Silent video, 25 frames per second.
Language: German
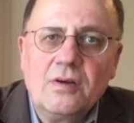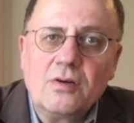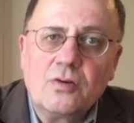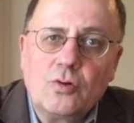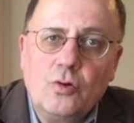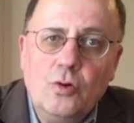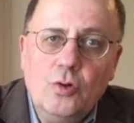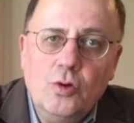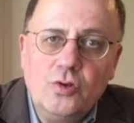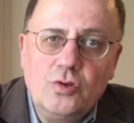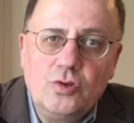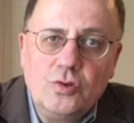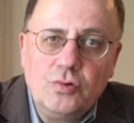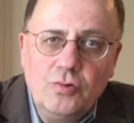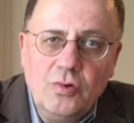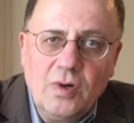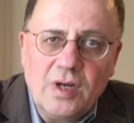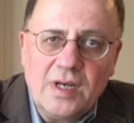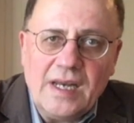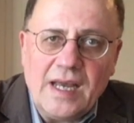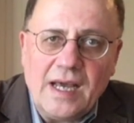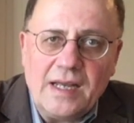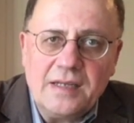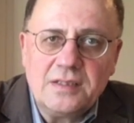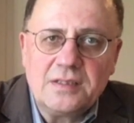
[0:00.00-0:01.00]

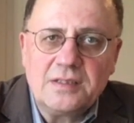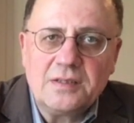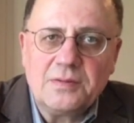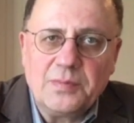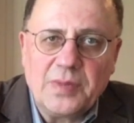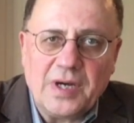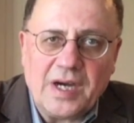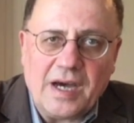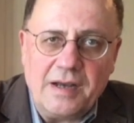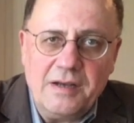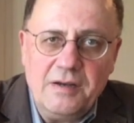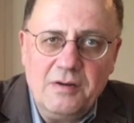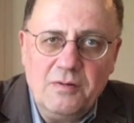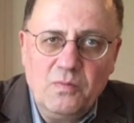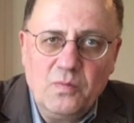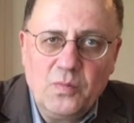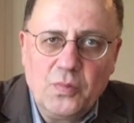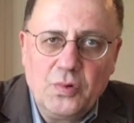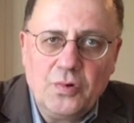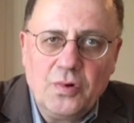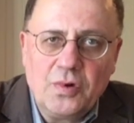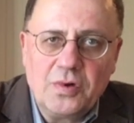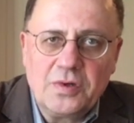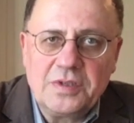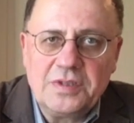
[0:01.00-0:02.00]
Kulturland
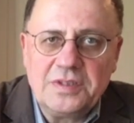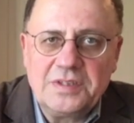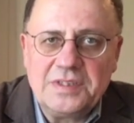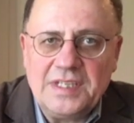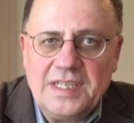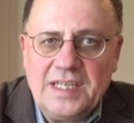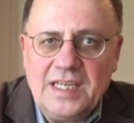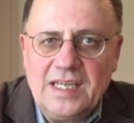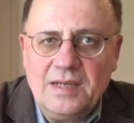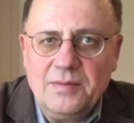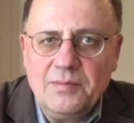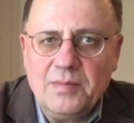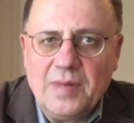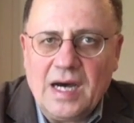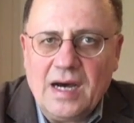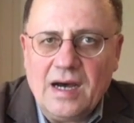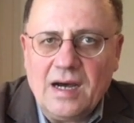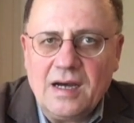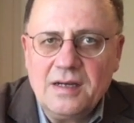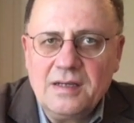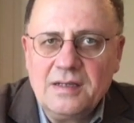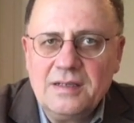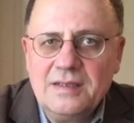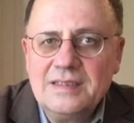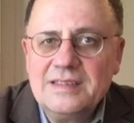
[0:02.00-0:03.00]
Brandenburg
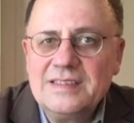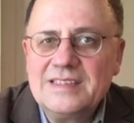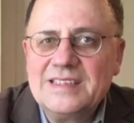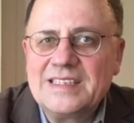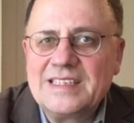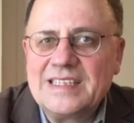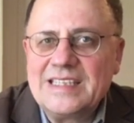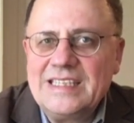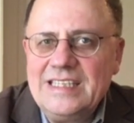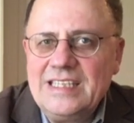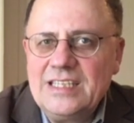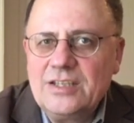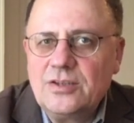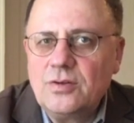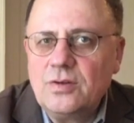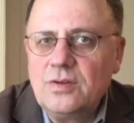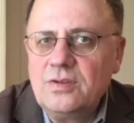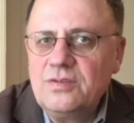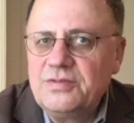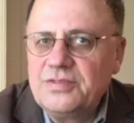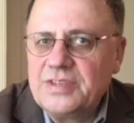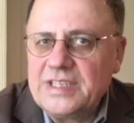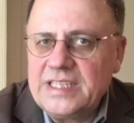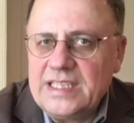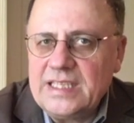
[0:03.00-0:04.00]
Thema Krieg
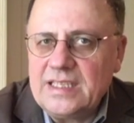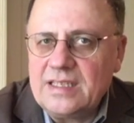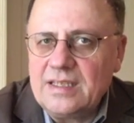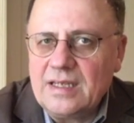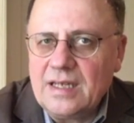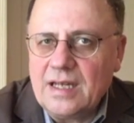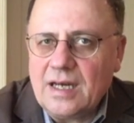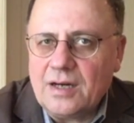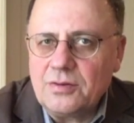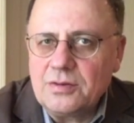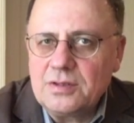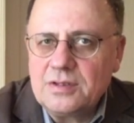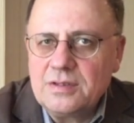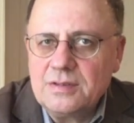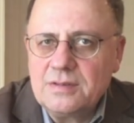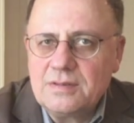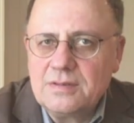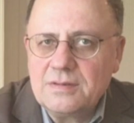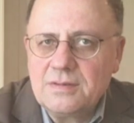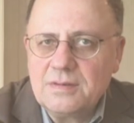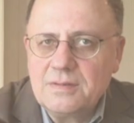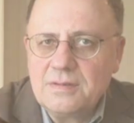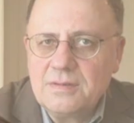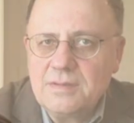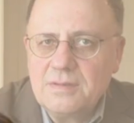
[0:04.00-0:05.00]
und Frieden
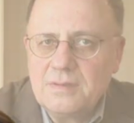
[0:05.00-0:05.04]
lautet.